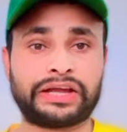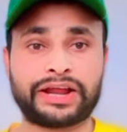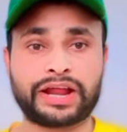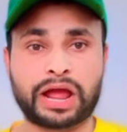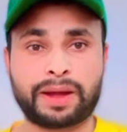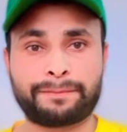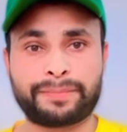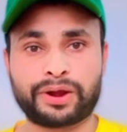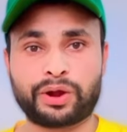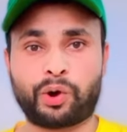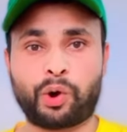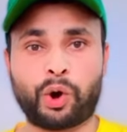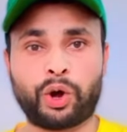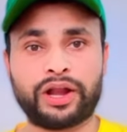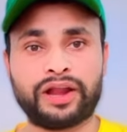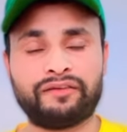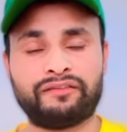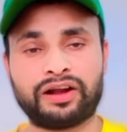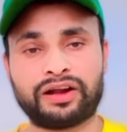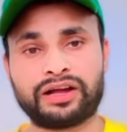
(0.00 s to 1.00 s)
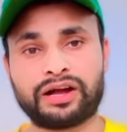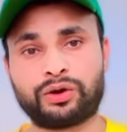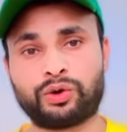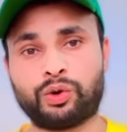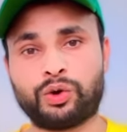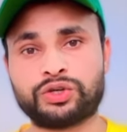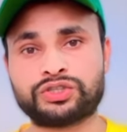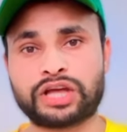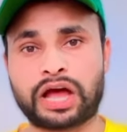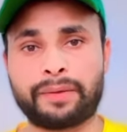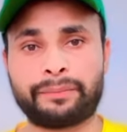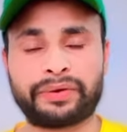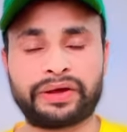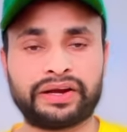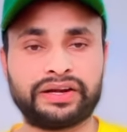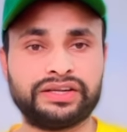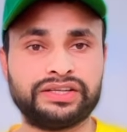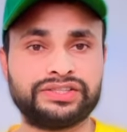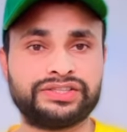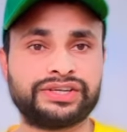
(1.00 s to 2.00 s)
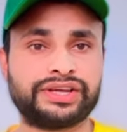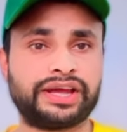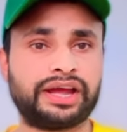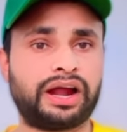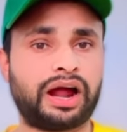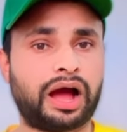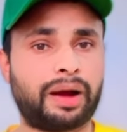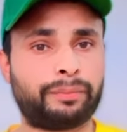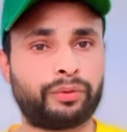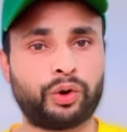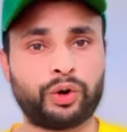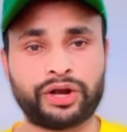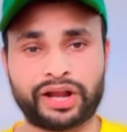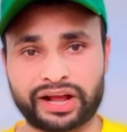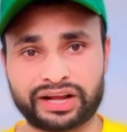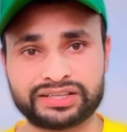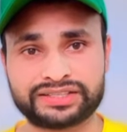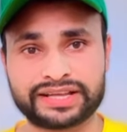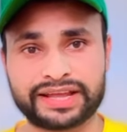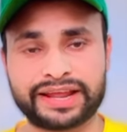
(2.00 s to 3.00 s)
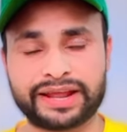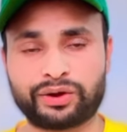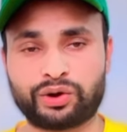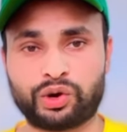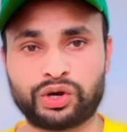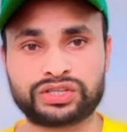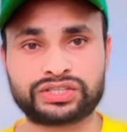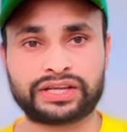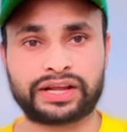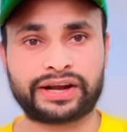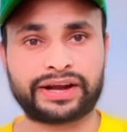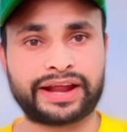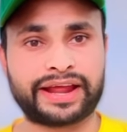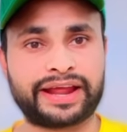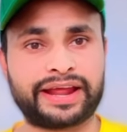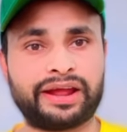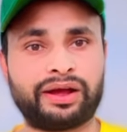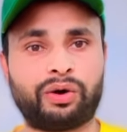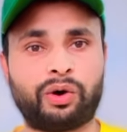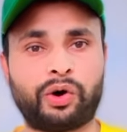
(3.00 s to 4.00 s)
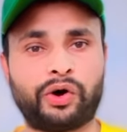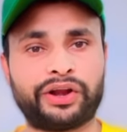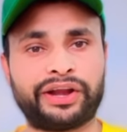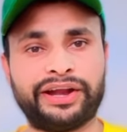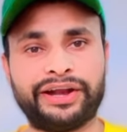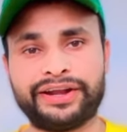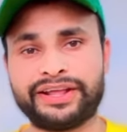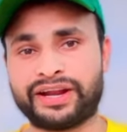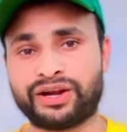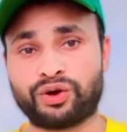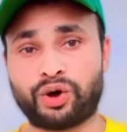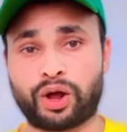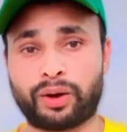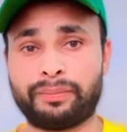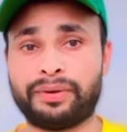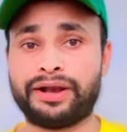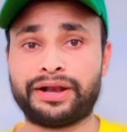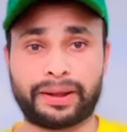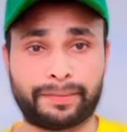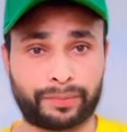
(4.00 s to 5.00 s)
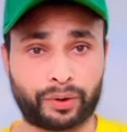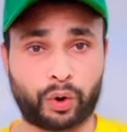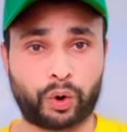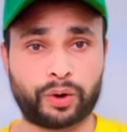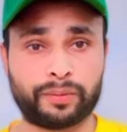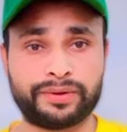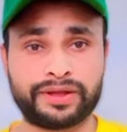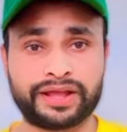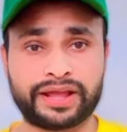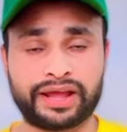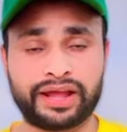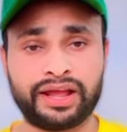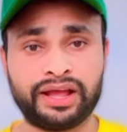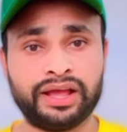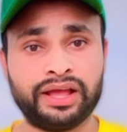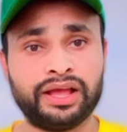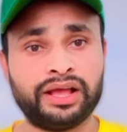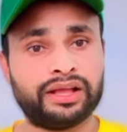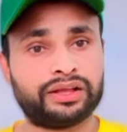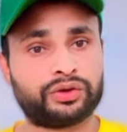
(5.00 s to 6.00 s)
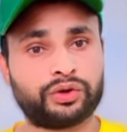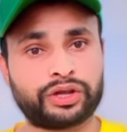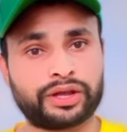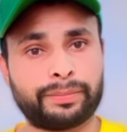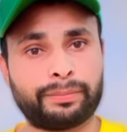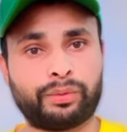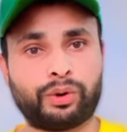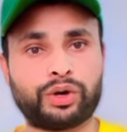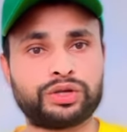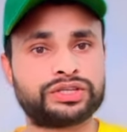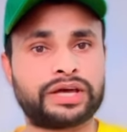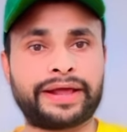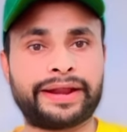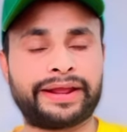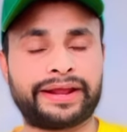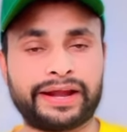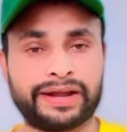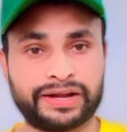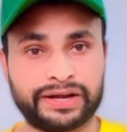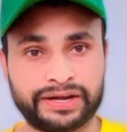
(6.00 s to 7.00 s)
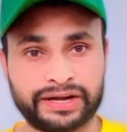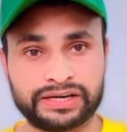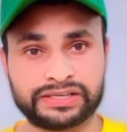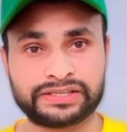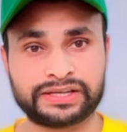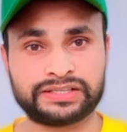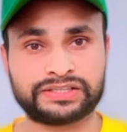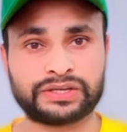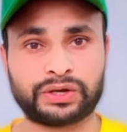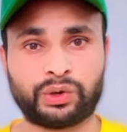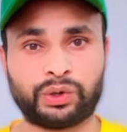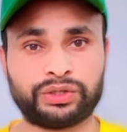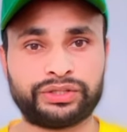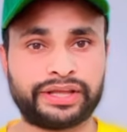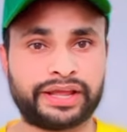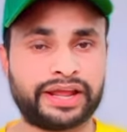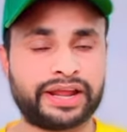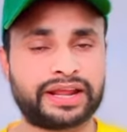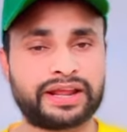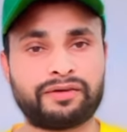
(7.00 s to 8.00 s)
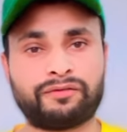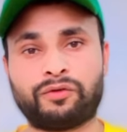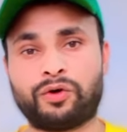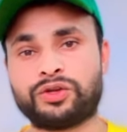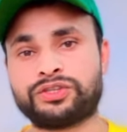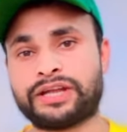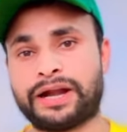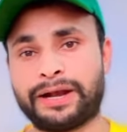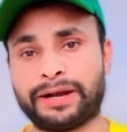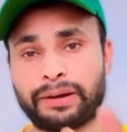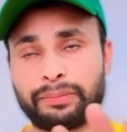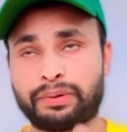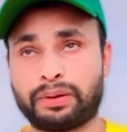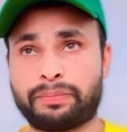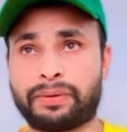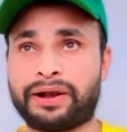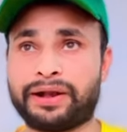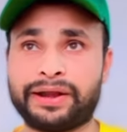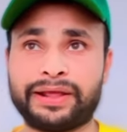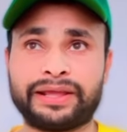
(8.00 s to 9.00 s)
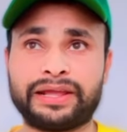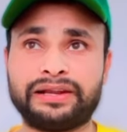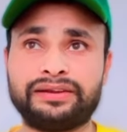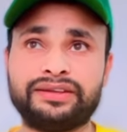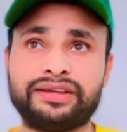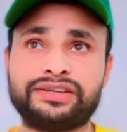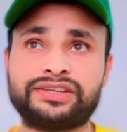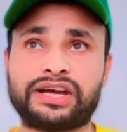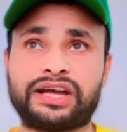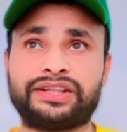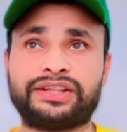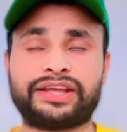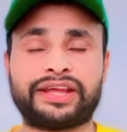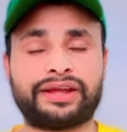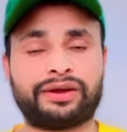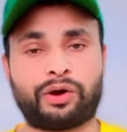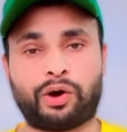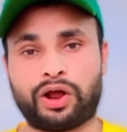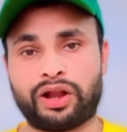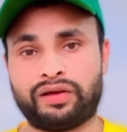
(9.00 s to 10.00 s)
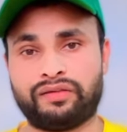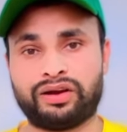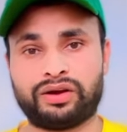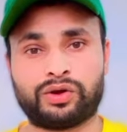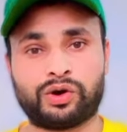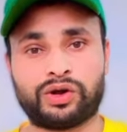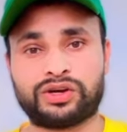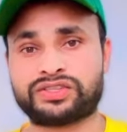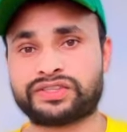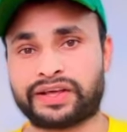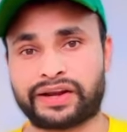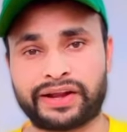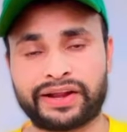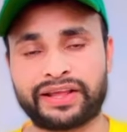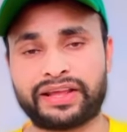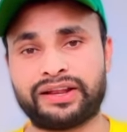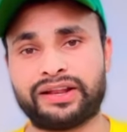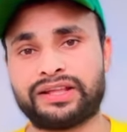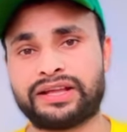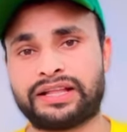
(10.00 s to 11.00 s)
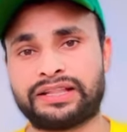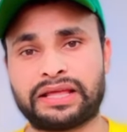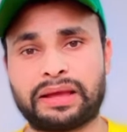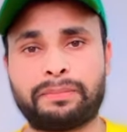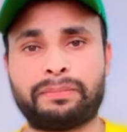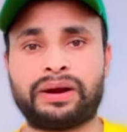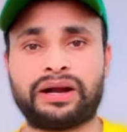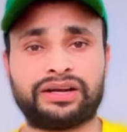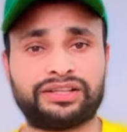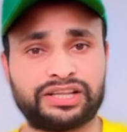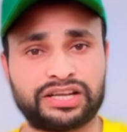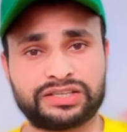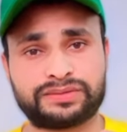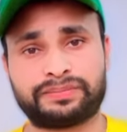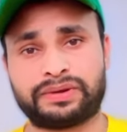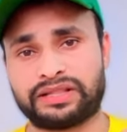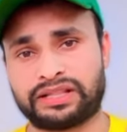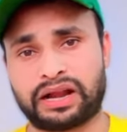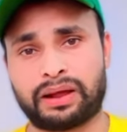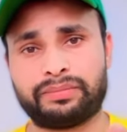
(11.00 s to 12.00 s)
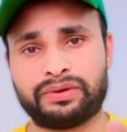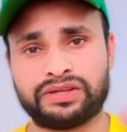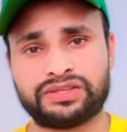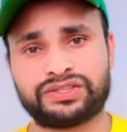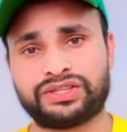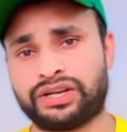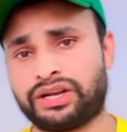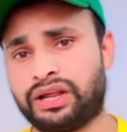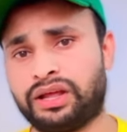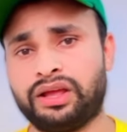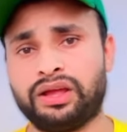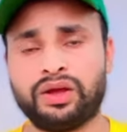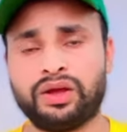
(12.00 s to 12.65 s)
है यहाँ पे ऑल लेवल का कोर्स आप कर लीजिए आपको ढंग से ये कोर्स करना है और इंडियन गवर्नमेंट अप्रूव्ड भी है क्योंकि बहुत सारे कैंडिडेट्स ऐसे होते हैं कि वो सेंटर पर पढ़ने के लिए जाते हैं ऑल लेवल कोर्स करने के लिए जाते हैं बट दस पंद्रह बीस दिन